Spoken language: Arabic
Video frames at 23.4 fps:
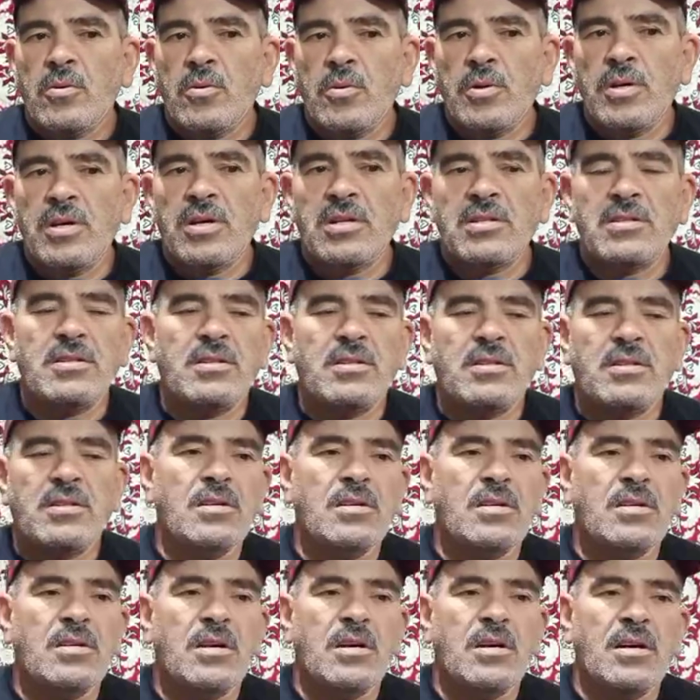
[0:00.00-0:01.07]
خويا هاد
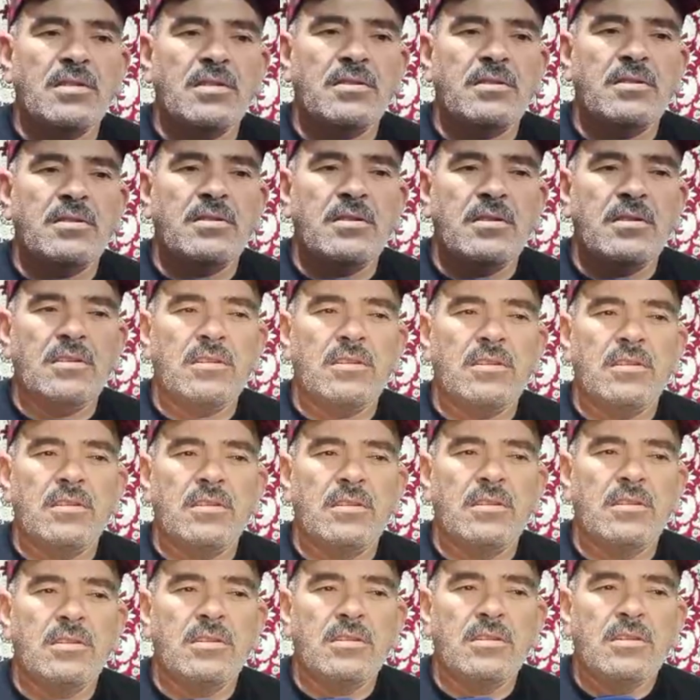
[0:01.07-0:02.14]
هاد
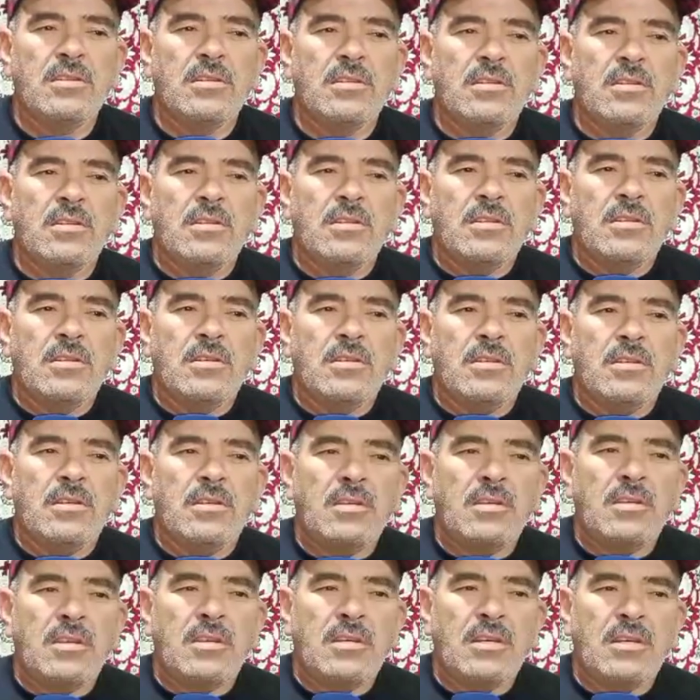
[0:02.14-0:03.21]

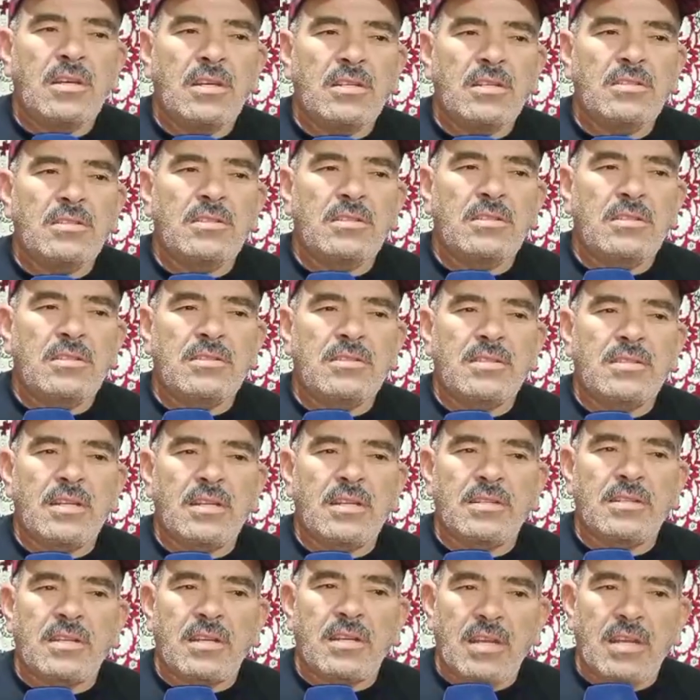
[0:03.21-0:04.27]
هاد
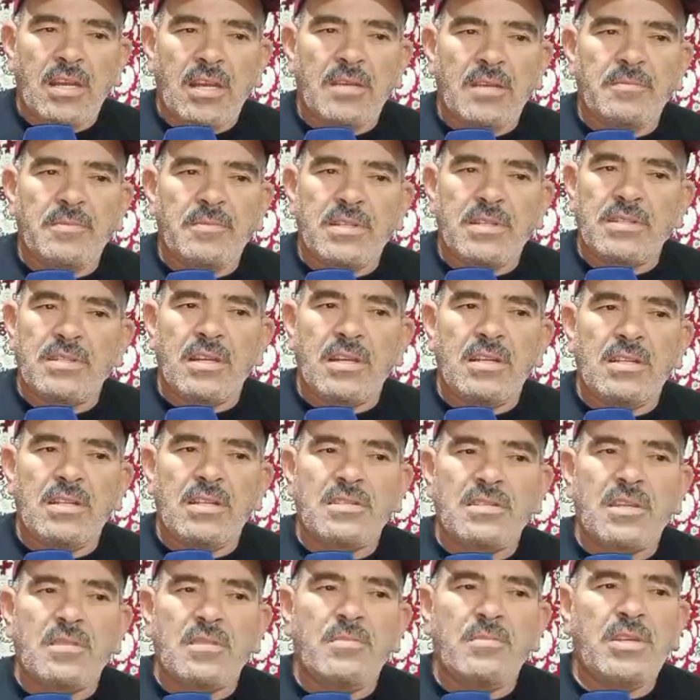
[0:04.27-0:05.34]
صلة الرحيم درت
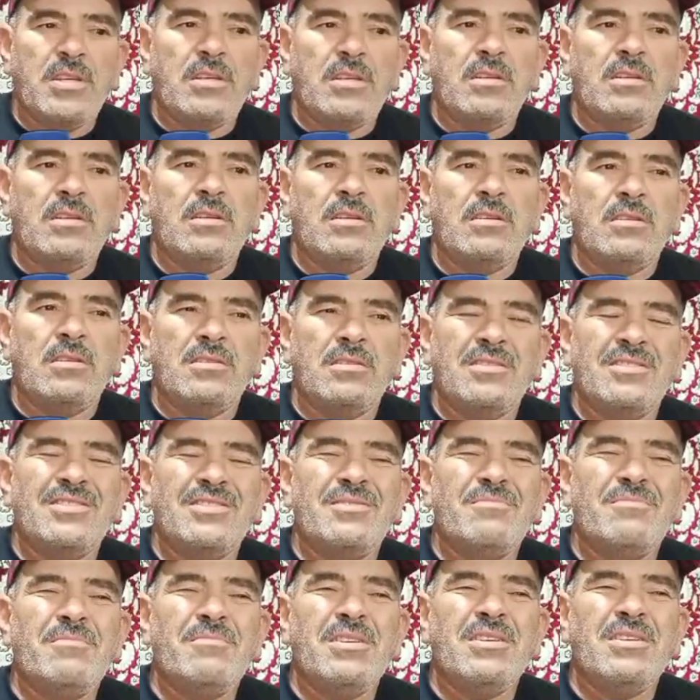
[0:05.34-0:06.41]
على جميع
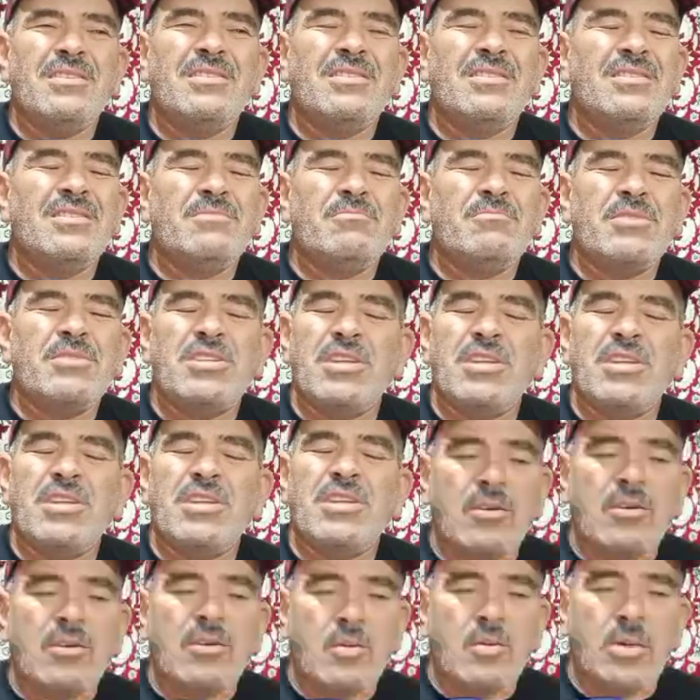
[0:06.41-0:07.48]
جميع ماشي
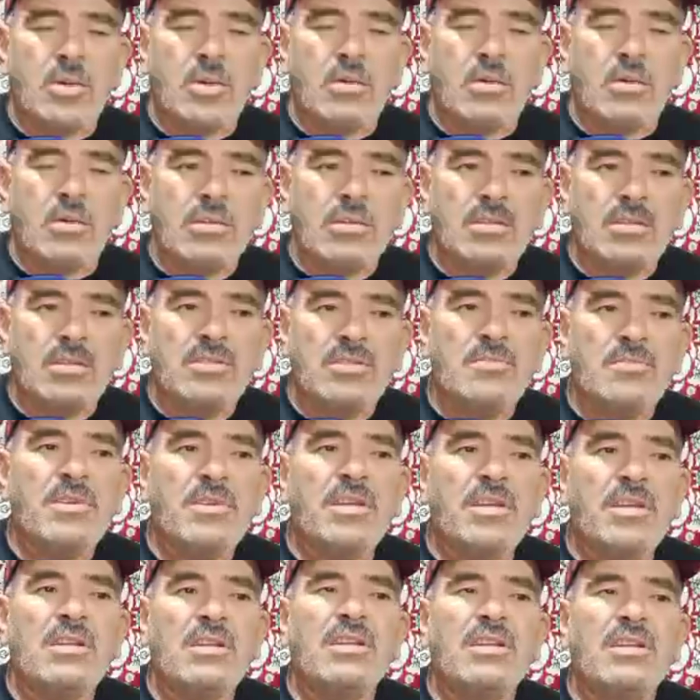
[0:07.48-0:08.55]
الإخوان
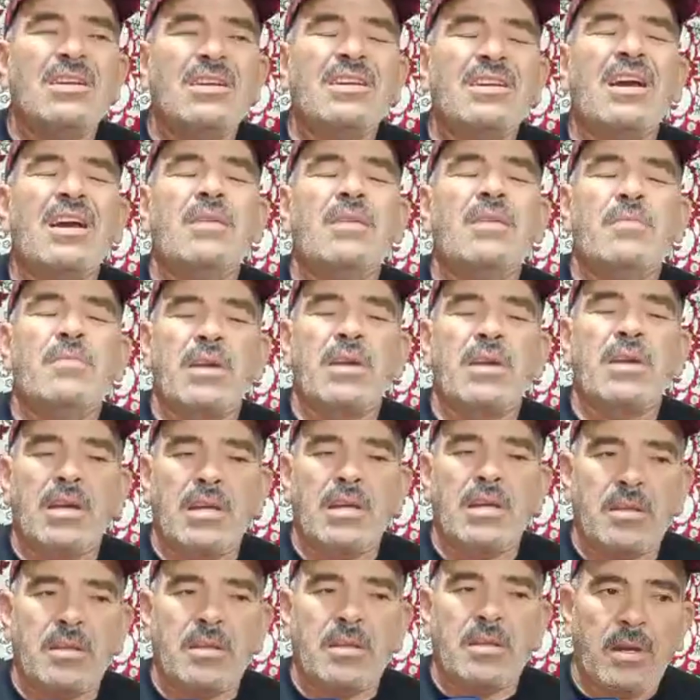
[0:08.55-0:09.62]
جميع كاع
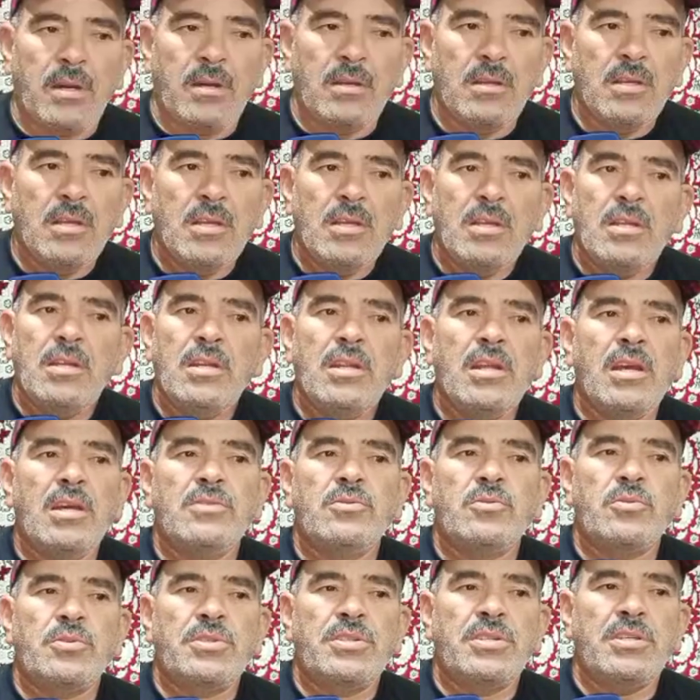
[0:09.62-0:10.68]
المغاربة اللي
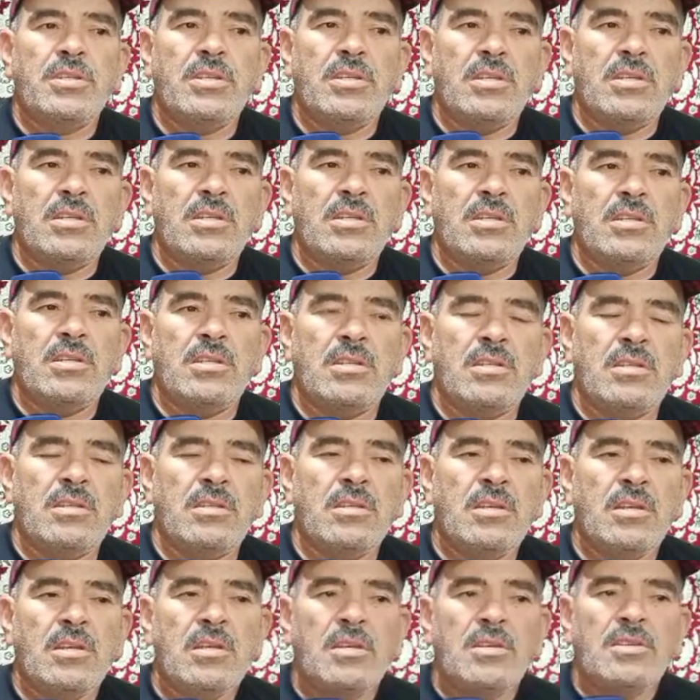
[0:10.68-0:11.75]
عنده شي
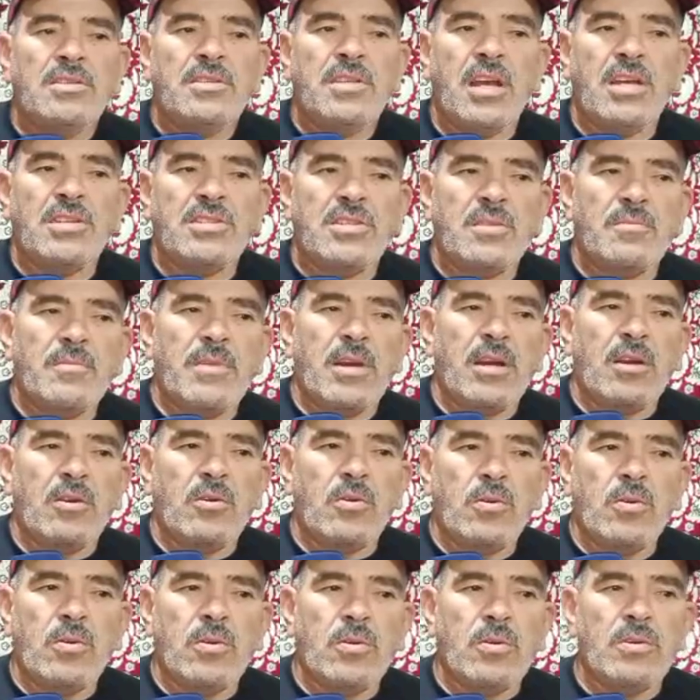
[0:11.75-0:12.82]
شي حاجه مع
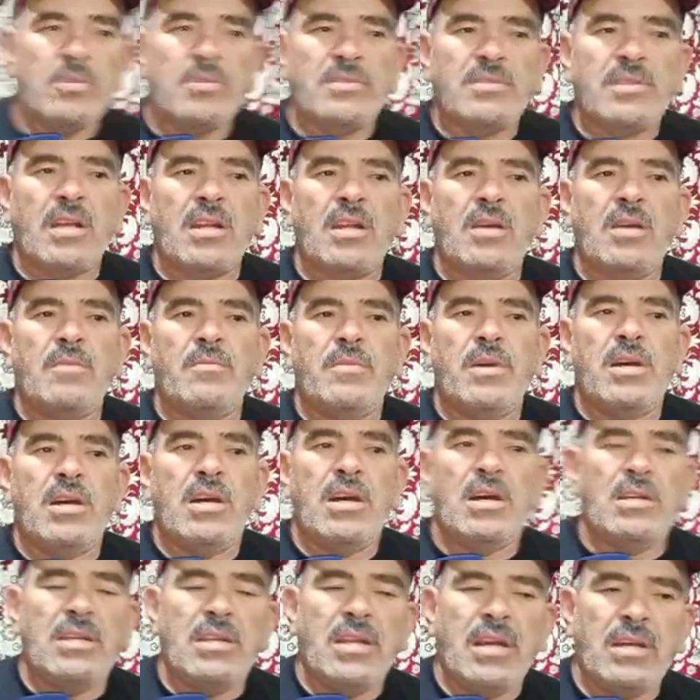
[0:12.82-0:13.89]
خوه يتصالح
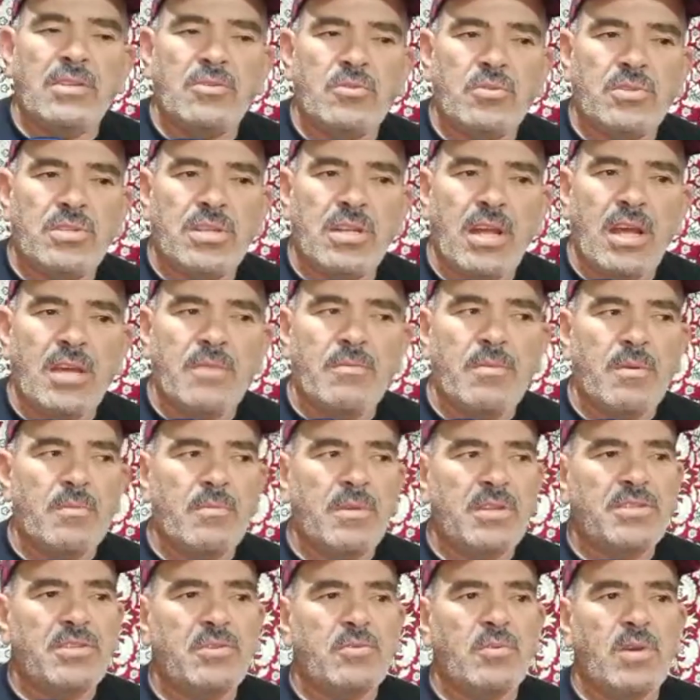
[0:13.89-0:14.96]
معاه اللي عنده شي لعيبه
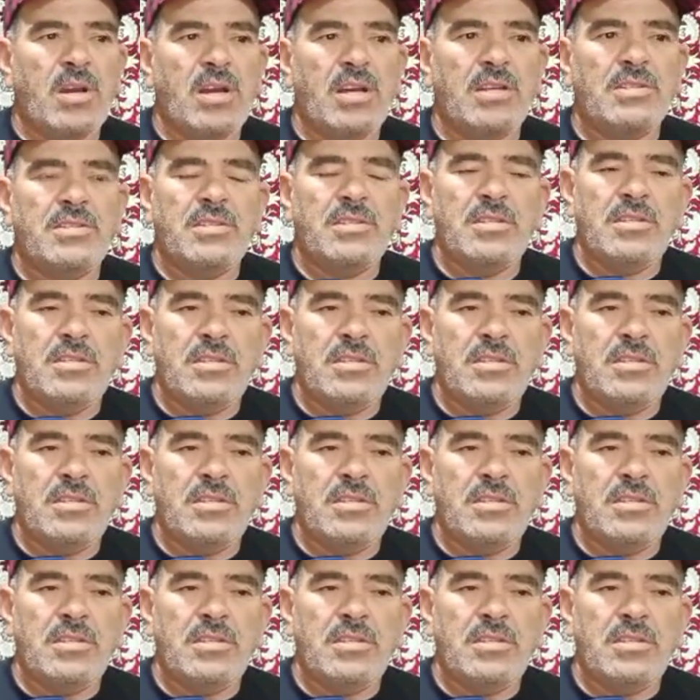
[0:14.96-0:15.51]
مع شي واحد